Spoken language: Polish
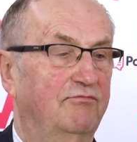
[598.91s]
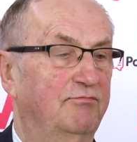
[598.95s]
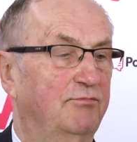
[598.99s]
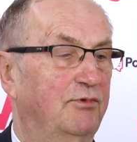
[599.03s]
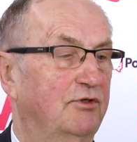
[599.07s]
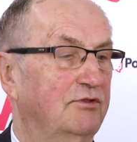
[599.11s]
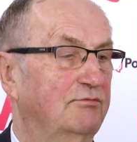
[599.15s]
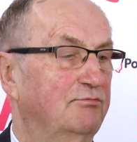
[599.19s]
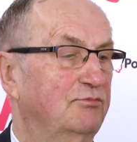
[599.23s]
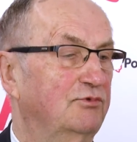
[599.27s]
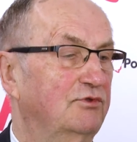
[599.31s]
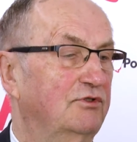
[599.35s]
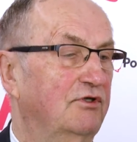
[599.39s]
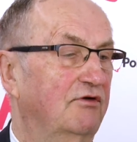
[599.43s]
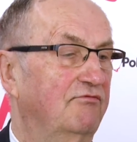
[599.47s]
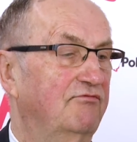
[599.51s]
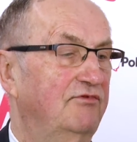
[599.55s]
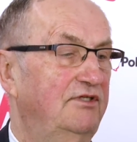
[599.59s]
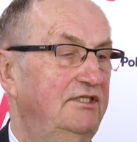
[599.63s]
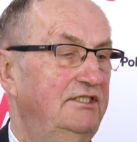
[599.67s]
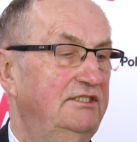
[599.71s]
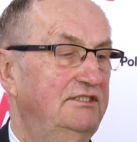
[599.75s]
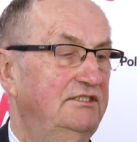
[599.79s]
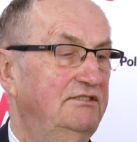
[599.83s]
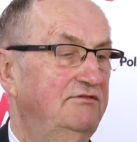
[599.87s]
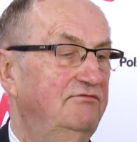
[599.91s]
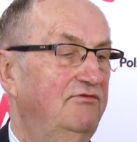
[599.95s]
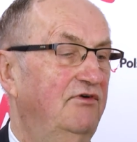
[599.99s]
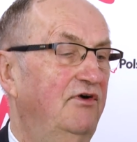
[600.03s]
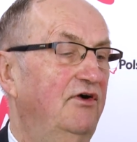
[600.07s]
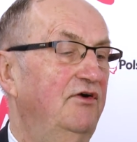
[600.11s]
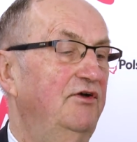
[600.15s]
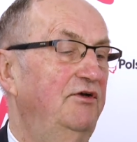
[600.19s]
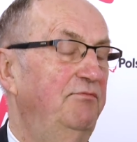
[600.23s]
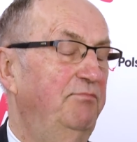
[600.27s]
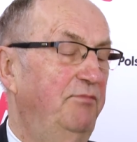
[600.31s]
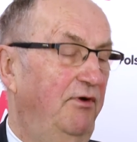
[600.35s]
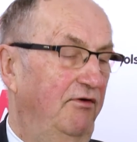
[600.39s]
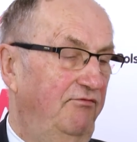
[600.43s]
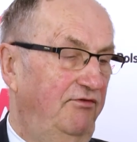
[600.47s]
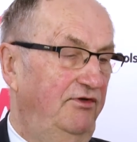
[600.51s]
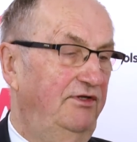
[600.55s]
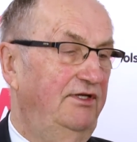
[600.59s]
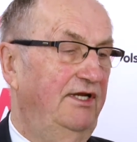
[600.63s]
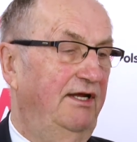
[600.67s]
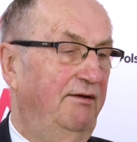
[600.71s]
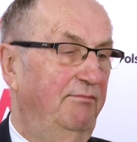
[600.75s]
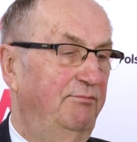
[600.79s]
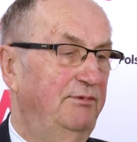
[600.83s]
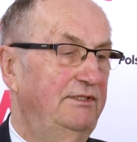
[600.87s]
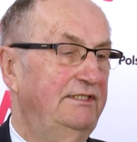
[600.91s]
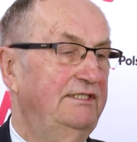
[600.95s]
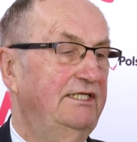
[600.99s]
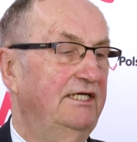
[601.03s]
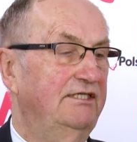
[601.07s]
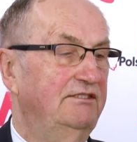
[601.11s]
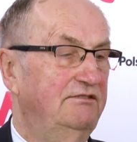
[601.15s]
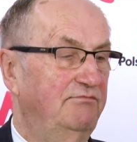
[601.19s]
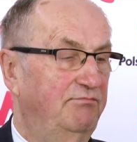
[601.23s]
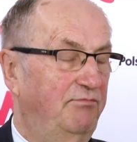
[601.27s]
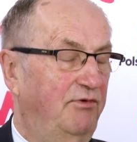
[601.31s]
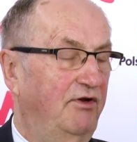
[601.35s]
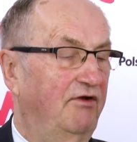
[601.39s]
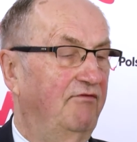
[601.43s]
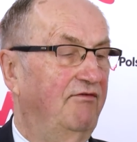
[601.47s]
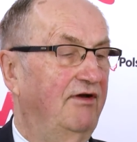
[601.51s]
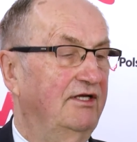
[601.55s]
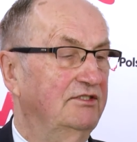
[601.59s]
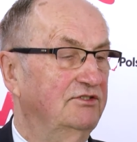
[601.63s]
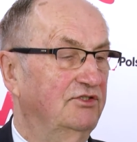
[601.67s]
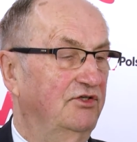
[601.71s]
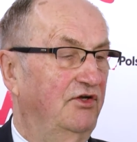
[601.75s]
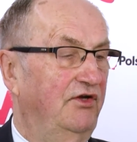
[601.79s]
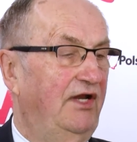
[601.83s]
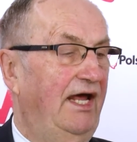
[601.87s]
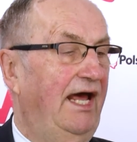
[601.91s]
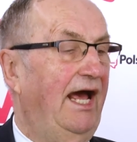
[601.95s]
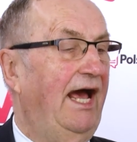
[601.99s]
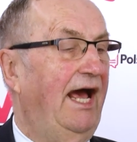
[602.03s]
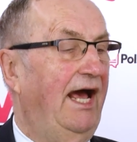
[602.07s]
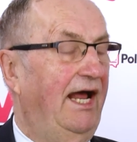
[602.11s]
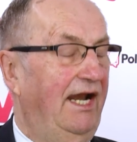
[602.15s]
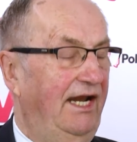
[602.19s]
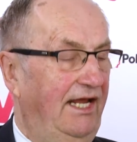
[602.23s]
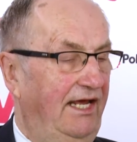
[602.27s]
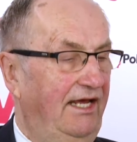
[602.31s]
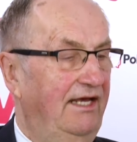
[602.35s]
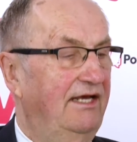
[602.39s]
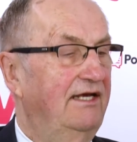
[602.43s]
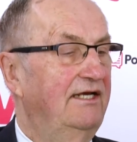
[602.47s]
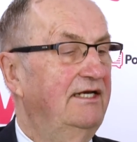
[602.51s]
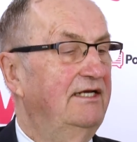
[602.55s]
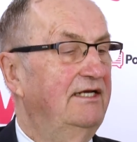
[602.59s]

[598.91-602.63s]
pod budownictwo i powinna być też prowadzona, ale